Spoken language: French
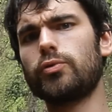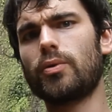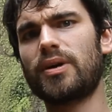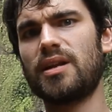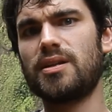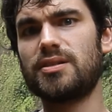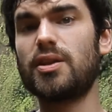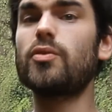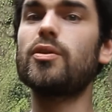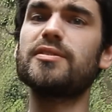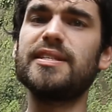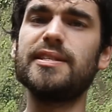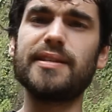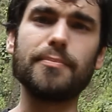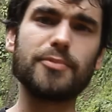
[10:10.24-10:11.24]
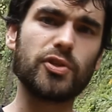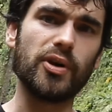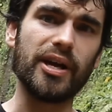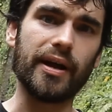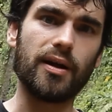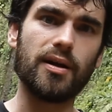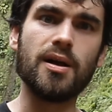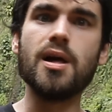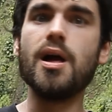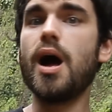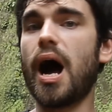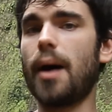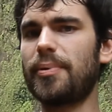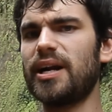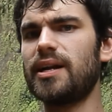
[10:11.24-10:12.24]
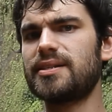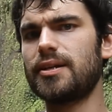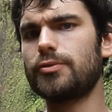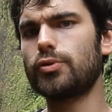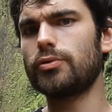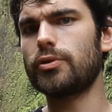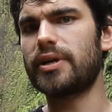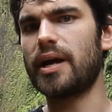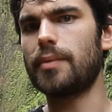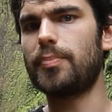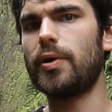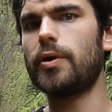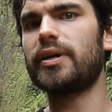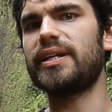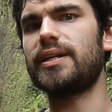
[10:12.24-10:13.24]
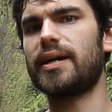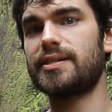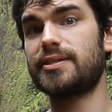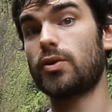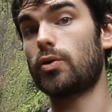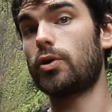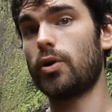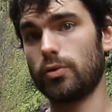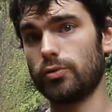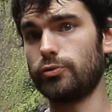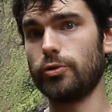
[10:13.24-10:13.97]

donc un instant dans le système solaire. Après la ceinture de Kuiper, il reste encore le